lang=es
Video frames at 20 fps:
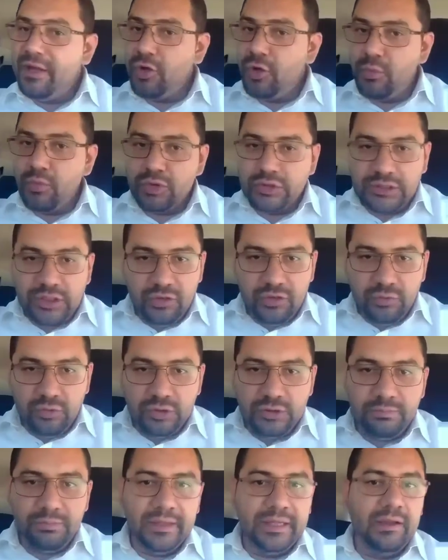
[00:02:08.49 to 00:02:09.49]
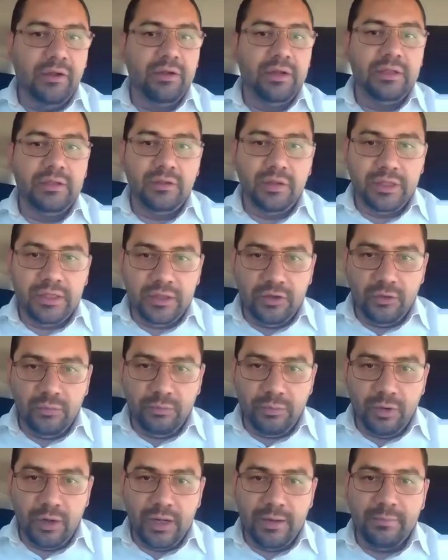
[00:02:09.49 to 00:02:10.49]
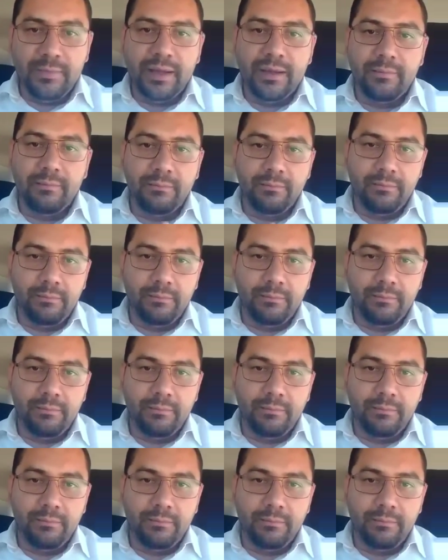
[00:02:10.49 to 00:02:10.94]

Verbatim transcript: como estén los multiplicadores, no hay ningún problema.